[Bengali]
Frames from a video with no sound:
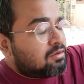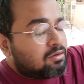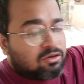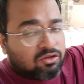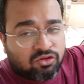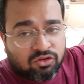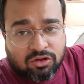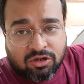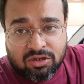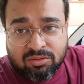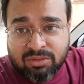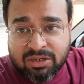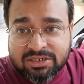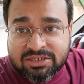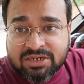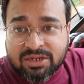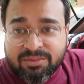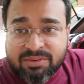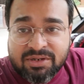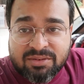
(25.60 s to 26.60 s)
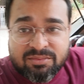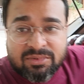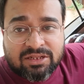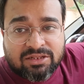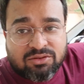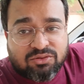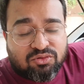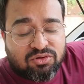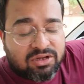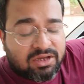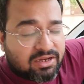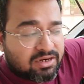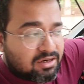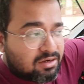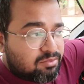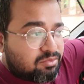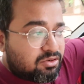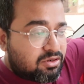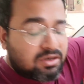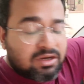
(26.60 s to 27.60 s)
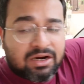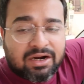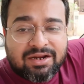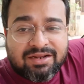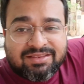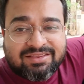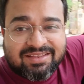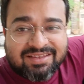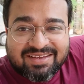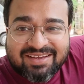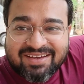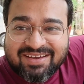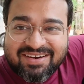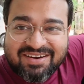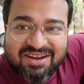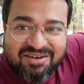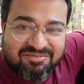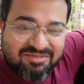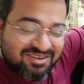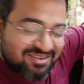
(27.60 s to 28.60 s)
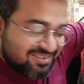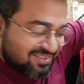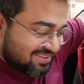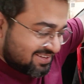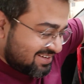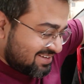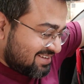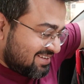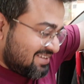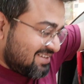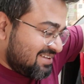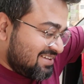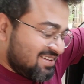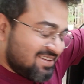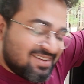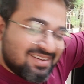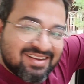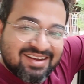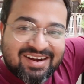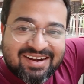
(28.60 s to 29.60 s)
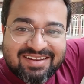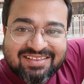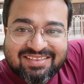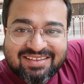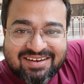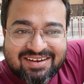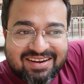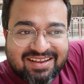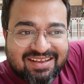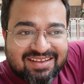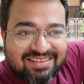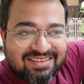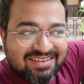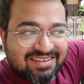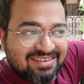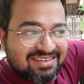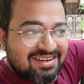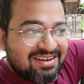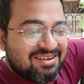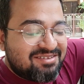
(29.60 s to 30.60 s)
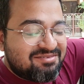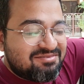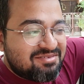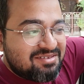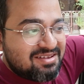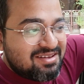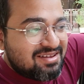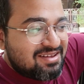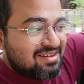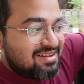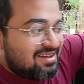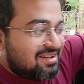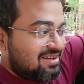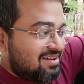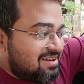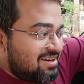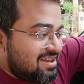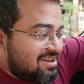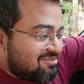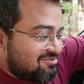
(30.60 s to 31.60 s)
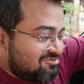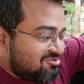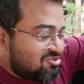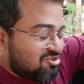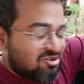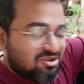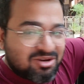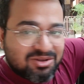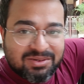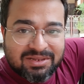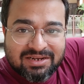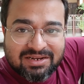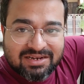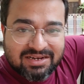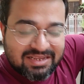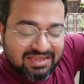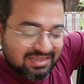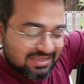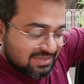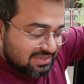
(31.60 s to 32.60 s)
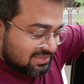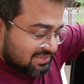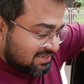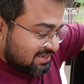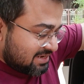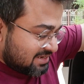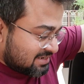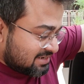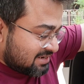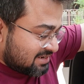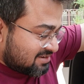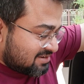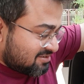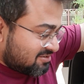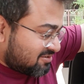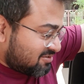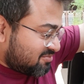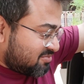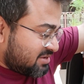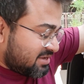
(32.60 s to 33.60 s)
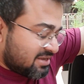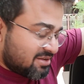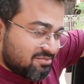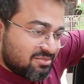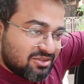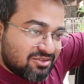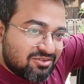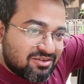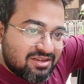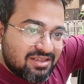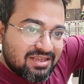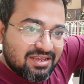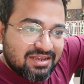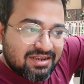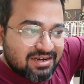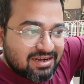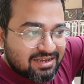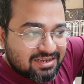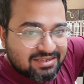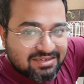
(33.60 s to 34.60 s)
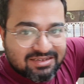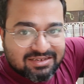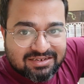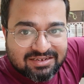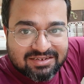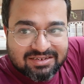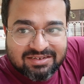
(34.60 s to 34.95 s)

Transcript: গতকাল মাসকাবারি মাল তুলে আনার পর গাড়ি থেকে আর নামানো হয়নি গাড়িতেই রেখে দিয়েছিলাম আর এখন সকালবেলা নিয়ে যাচ্ছে একটা একটা করে ব্যাগ ভেতরে গিয়ে রাখছি